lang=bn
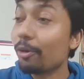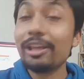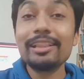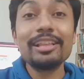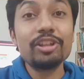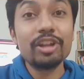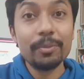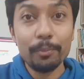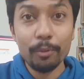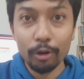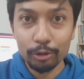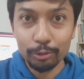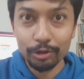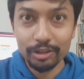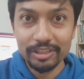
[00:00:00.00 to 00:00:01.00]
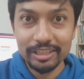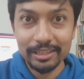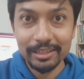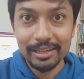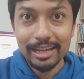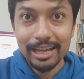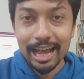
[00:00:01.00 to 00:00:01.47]
অনেক দিন ধরে বন্ড করেছেন
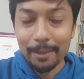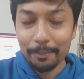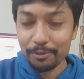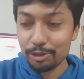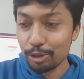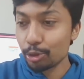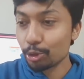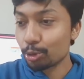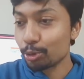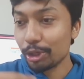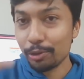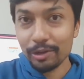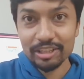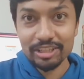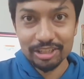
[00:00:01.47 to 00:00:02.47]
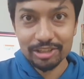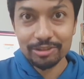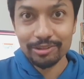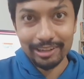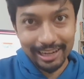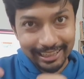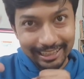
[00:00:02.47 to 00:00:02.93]
আপনি যদি নতুন করে ঢুকার চেষ্টা
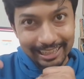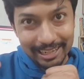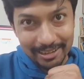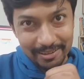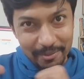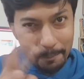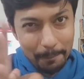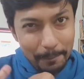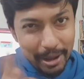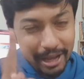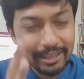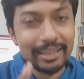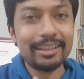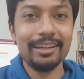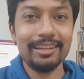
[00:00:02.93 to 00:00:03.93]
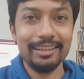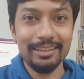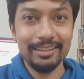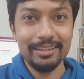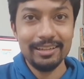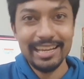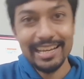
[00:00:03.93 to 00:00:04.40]
করেন একটা বাধা থাকে
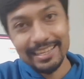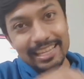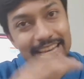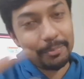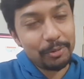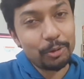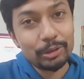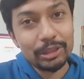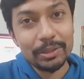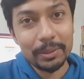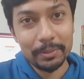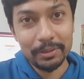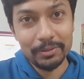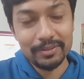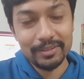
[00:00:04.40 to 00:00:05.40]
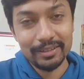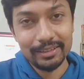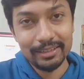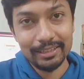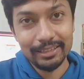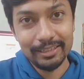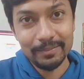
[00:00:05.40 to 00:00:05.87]
ইজিলি আপনি ঢুকতে পারবেন ওই
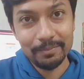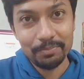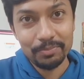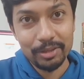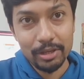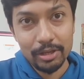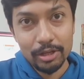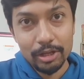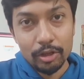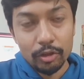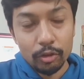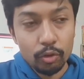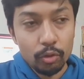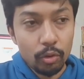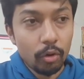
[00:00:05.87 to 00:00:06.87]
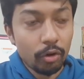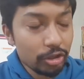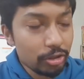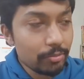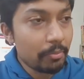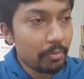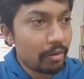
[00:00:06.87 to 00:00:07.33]
সার্কেলে সো অনেক
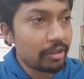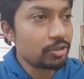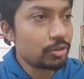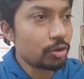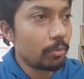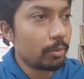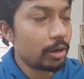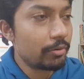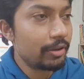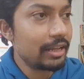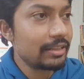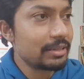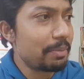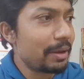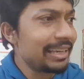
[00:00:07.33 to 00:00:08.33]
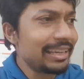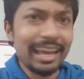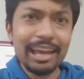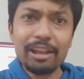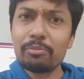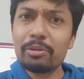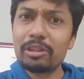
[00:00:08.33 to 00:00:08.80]
সময় আমার মাঝে অবাক হয়ে না যে ভাই
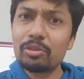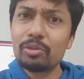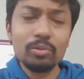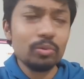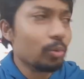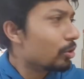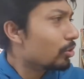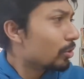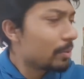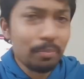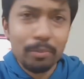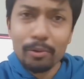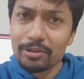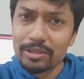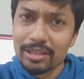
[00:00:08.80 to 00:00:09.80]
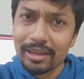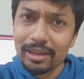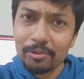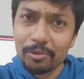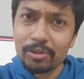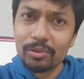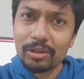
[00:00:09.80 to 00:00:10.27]
কেন ভাই ওরা তোকে পচায়
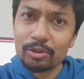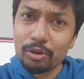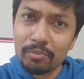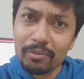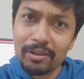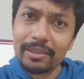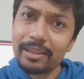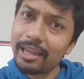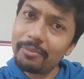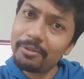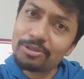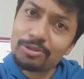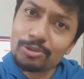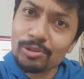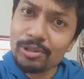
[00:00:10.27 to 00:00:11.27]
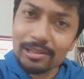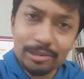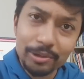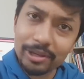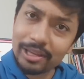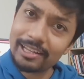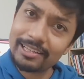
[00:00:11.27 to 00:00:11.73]
ওরা তোকে সম্মান দেয় না বা স্টিল
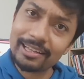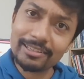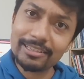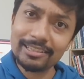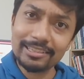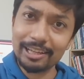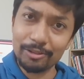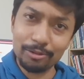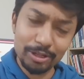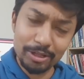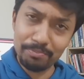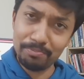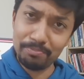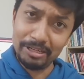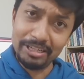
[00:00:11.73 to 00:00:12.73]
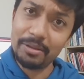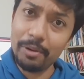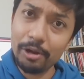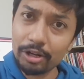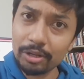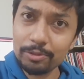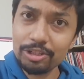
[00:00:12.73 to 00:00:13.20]
তুই এখানে যাচ্ছিস কেন তুই কি নিজে
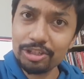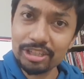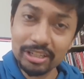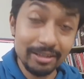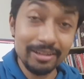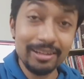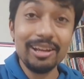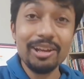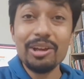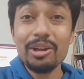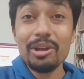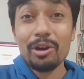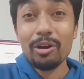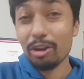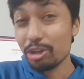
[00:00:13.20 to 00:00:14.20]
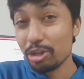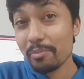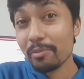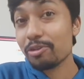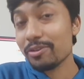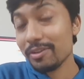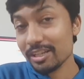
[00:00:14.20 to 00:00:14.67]
ভাড়াটা বুঝিস না অনেক সময়
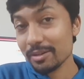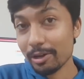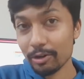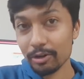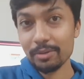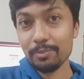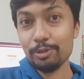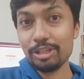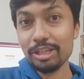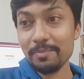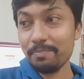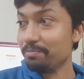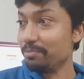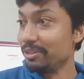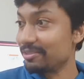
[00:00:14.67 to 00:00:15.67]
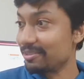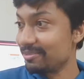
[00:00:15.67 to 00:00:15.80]
মানুষ নিজে ভাড়াটা বুঝে বাট